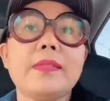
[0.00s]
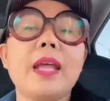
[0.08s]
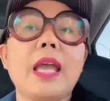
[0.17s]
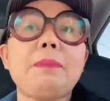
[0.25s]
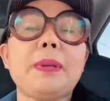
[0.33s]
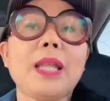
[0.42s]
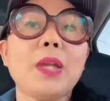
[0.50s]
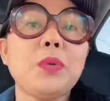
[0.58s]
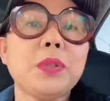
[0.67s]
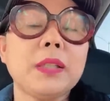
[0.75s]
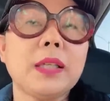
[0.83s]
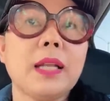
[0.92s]
na ipatayo
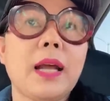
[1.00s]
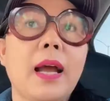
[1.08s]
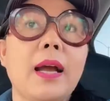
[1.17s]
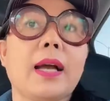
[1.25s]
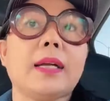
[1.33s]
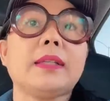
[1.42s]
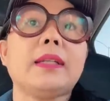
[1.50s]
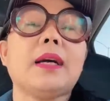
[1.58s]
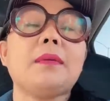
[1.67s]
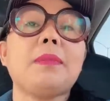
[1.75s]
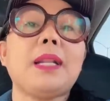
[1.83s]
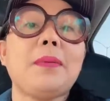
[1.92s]
na nila ang
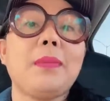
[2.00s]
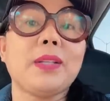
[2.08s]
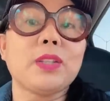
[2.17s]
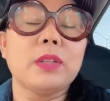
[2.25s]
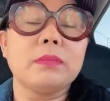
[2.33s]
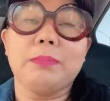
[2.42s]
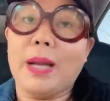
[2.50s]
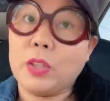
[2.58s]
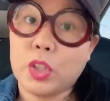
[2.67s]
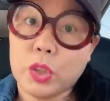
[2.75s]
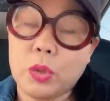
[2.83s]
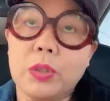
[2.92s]
kanilang malaman
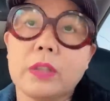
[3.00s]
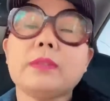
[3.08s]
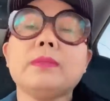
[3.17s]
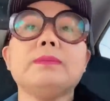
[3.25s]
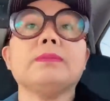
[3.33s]
mansyon,